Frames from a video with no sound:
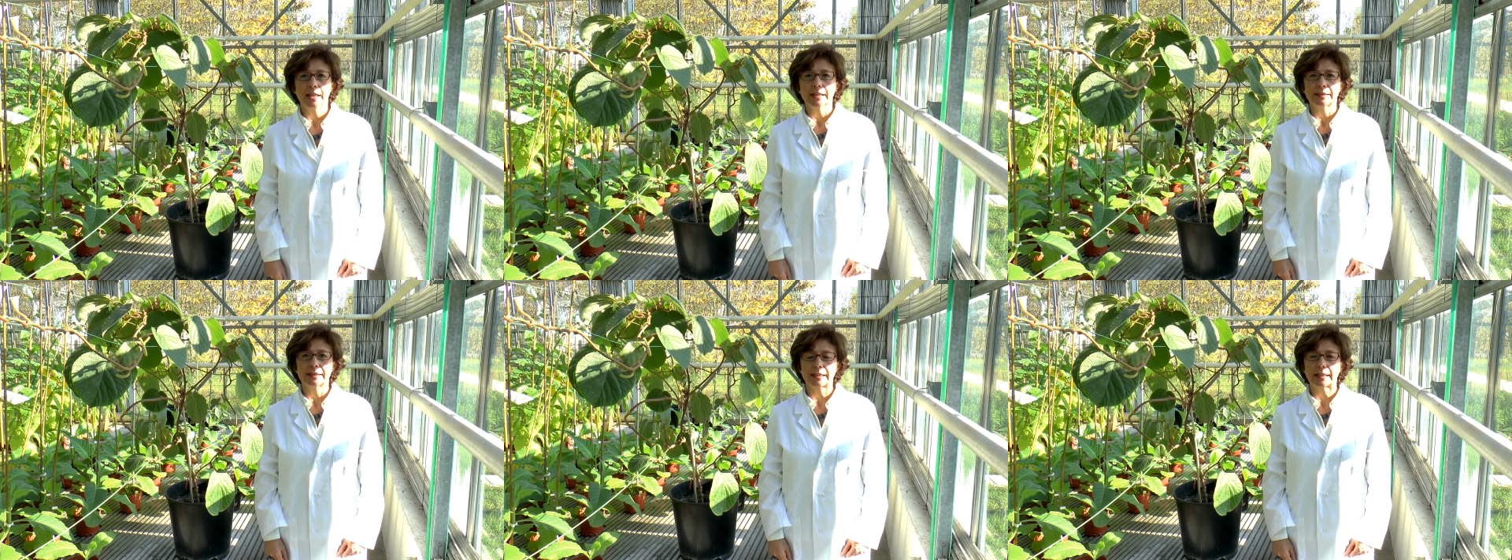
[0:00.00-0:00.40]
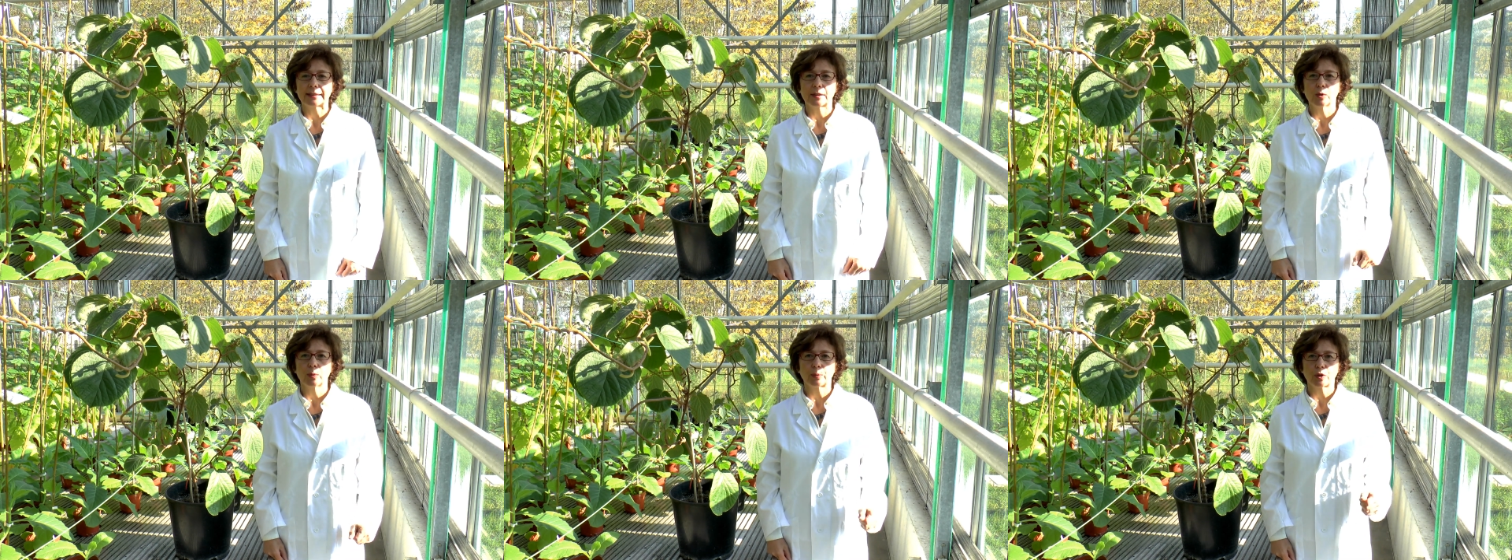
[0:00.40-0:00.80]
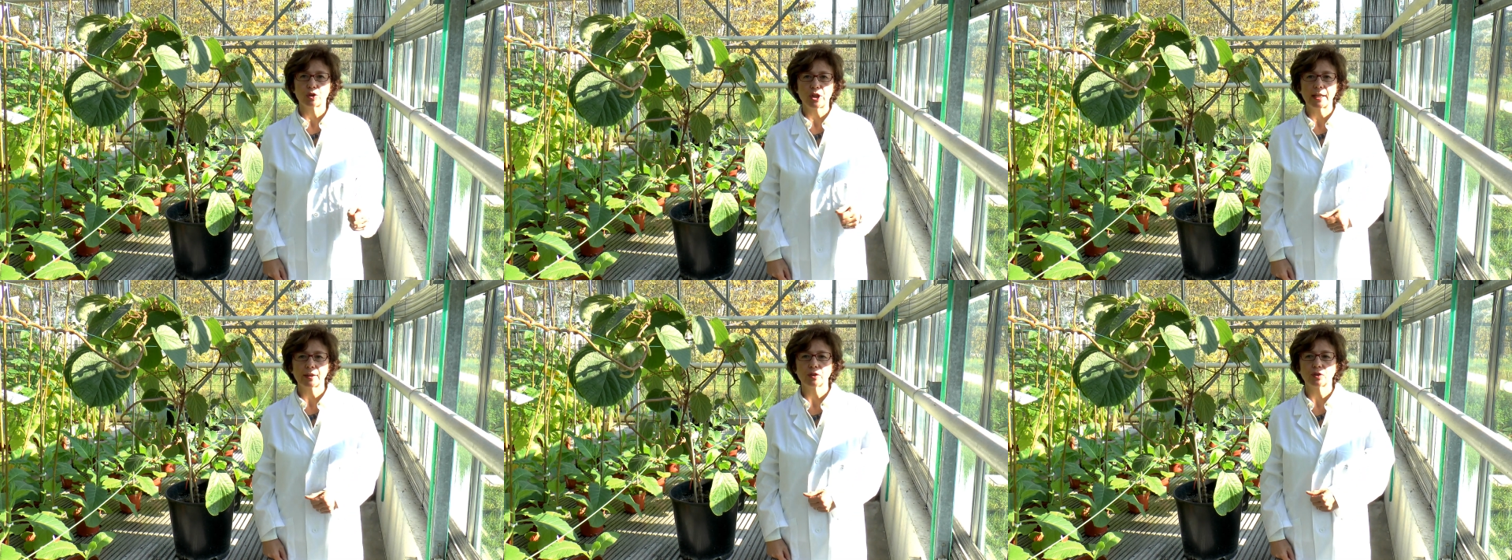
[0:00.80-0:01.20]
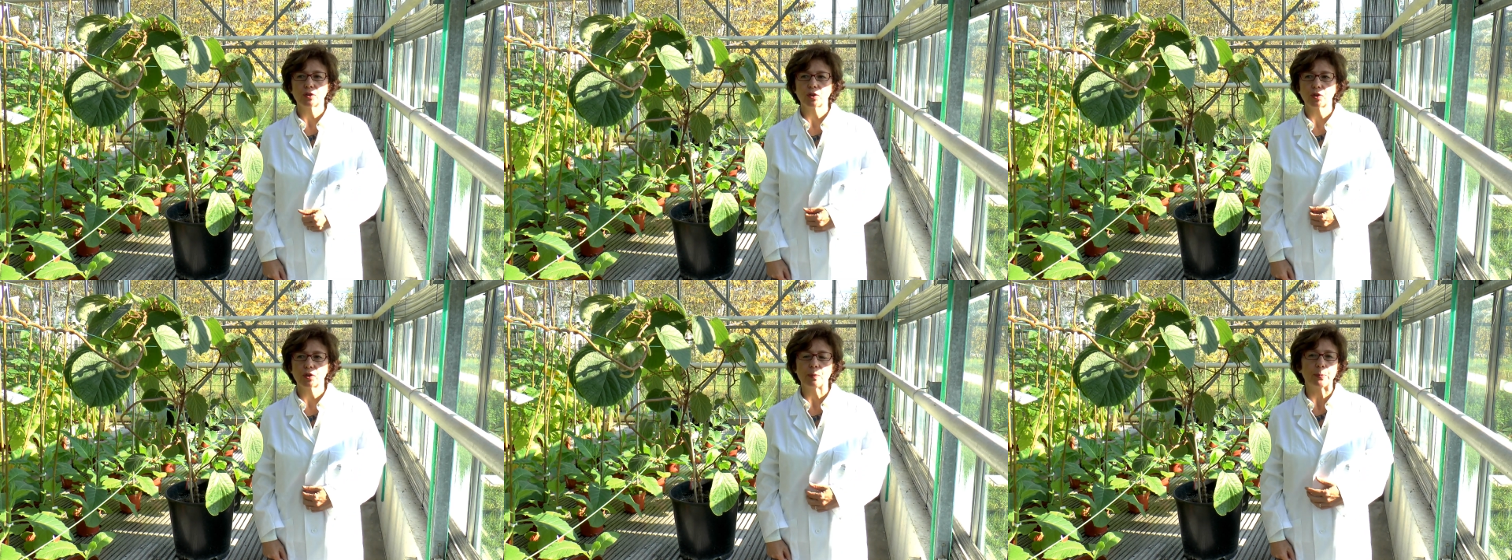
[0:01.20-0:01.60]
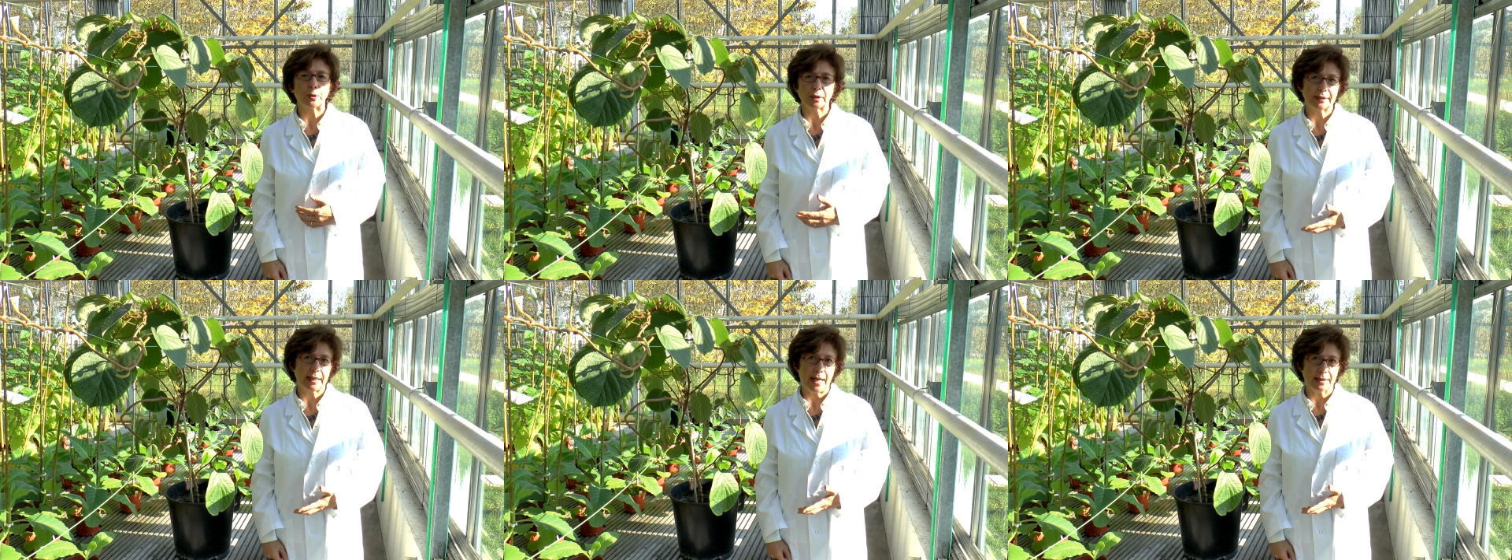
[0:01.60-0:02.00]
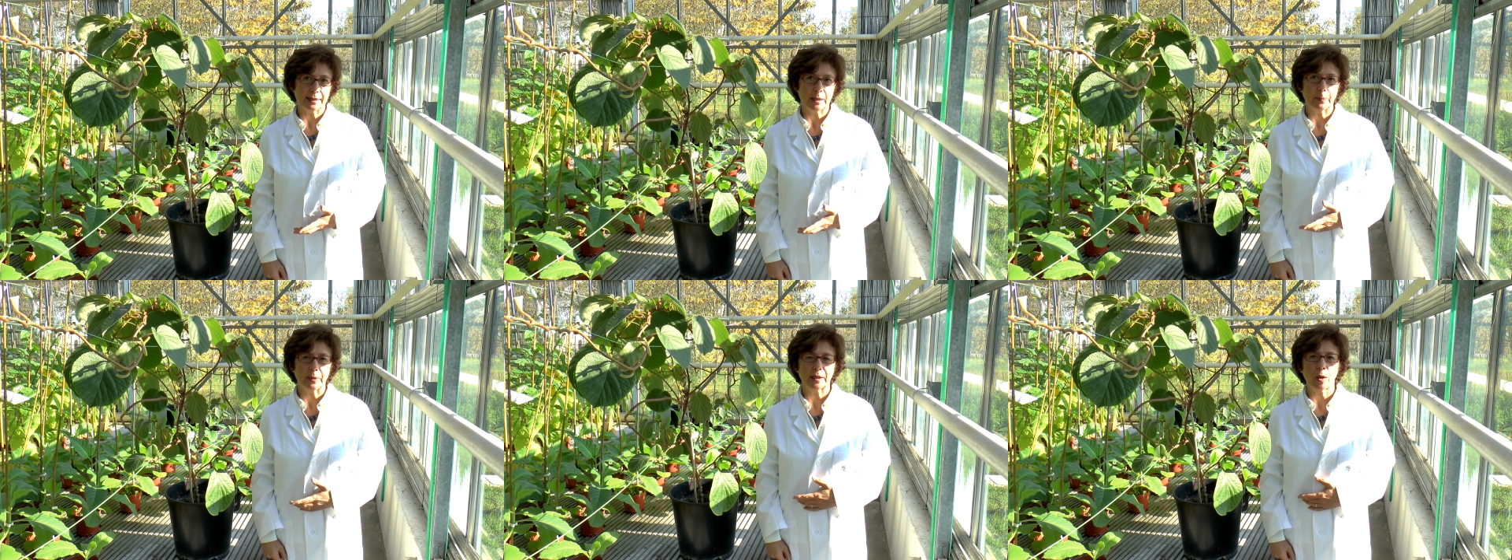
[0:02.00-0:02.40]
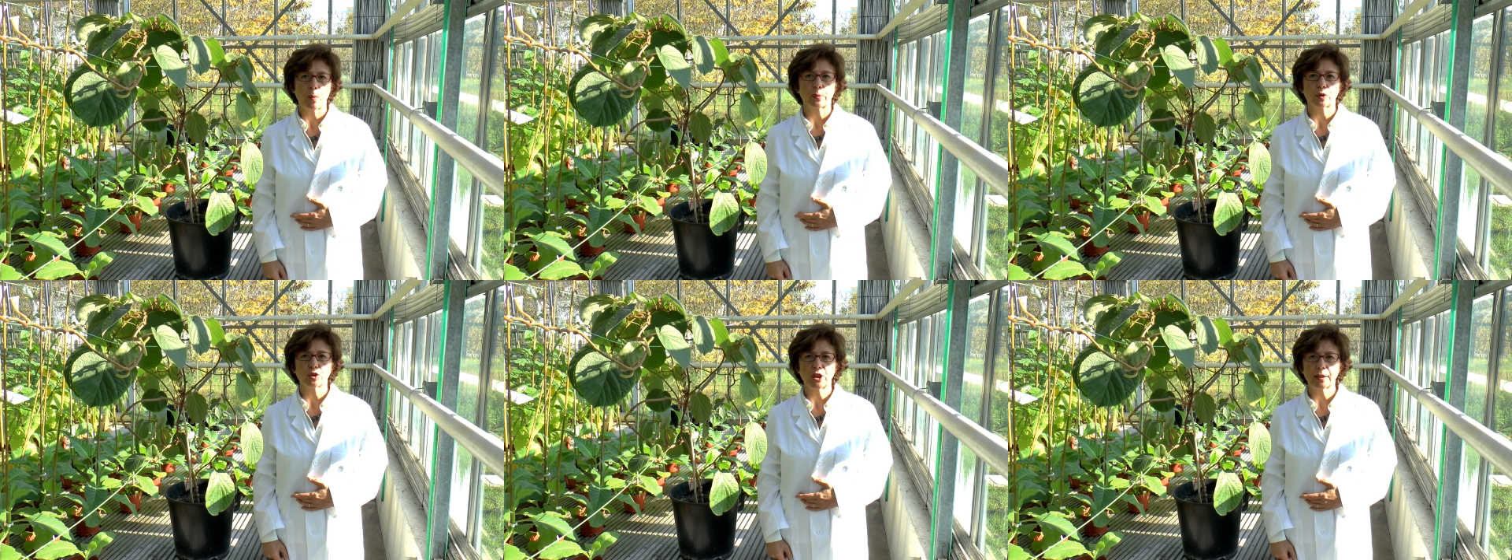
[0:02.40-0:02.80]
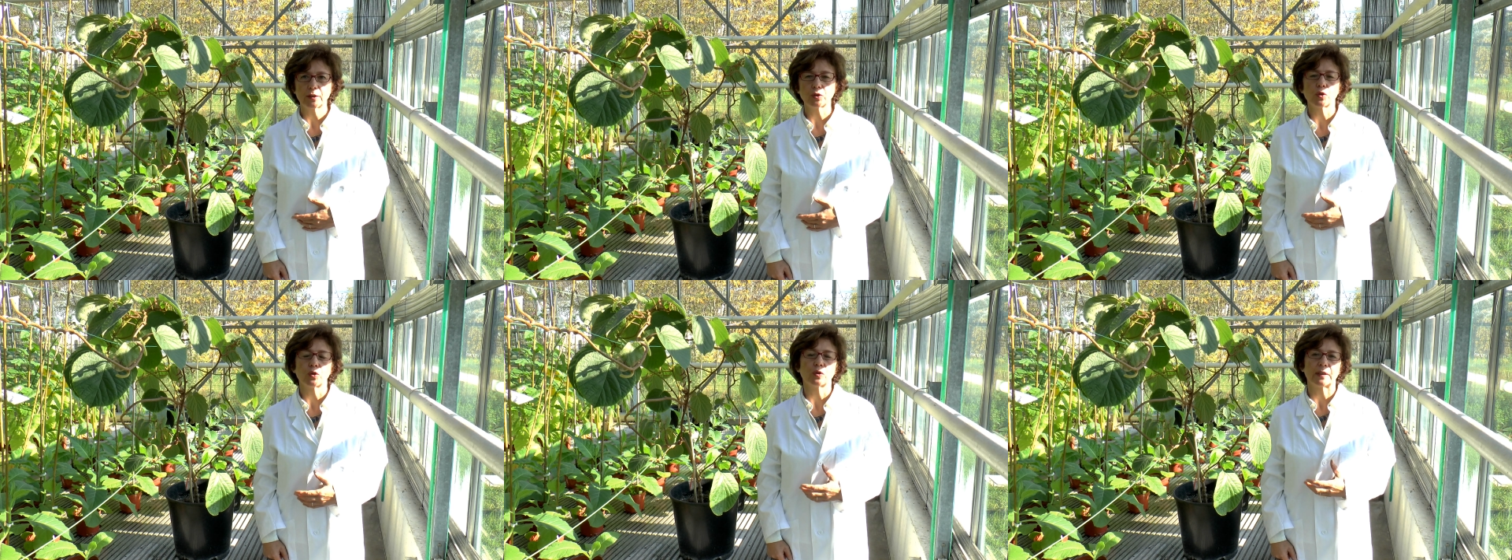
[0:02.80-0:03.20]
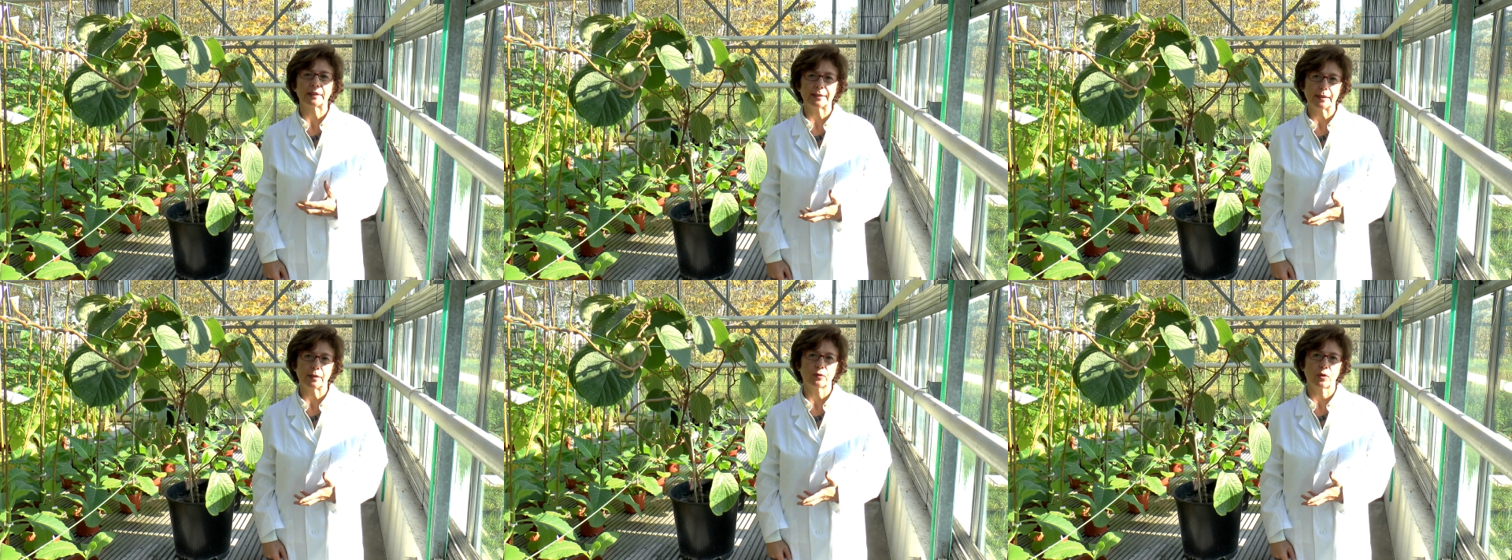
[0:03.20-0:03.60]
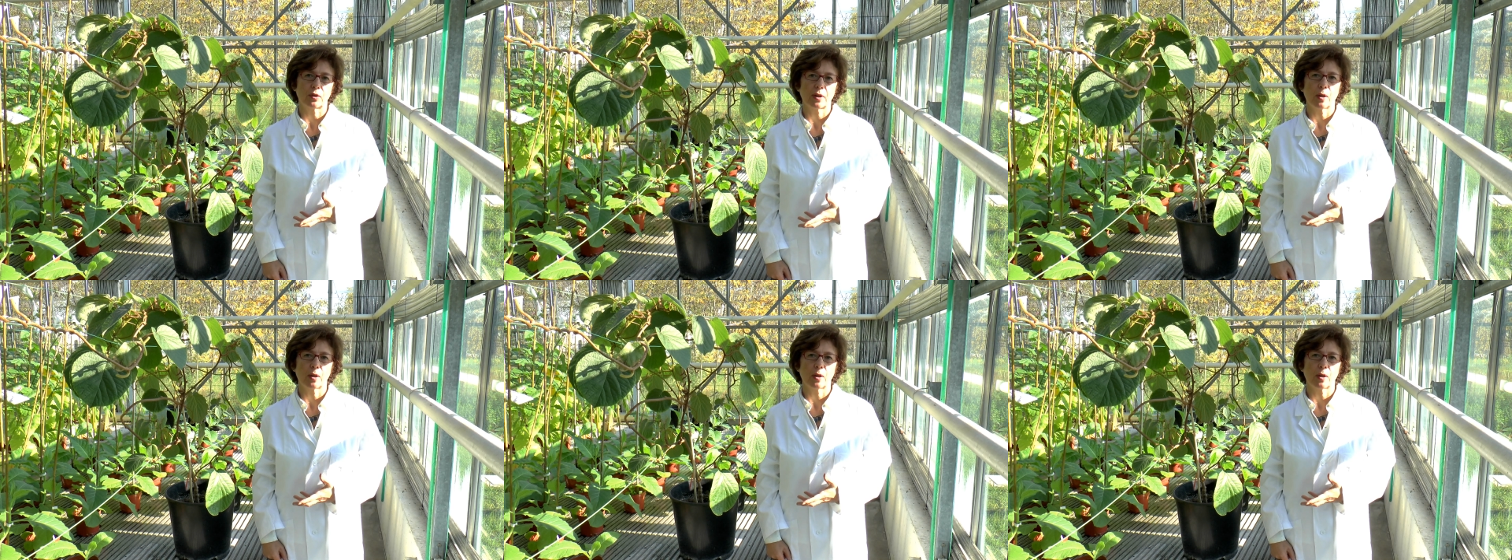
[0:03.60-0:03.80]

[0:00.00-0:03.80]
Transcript: Si tratta di un progetto importante perché è un progetto innovativo,